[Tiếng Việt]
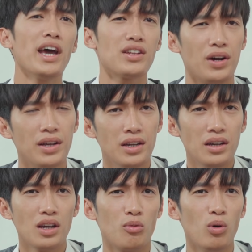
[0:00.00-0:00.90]
hết rồi
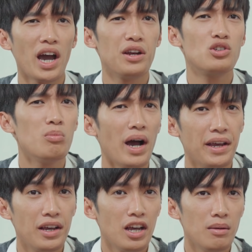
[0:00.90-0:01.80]
thế còn mỗi hai đứa chúng
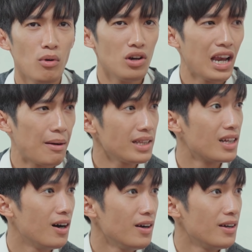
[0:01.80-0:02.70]
mày mỗi đứa làm anh
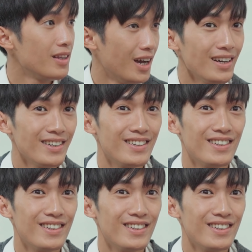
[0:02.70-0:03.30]
tờ nhá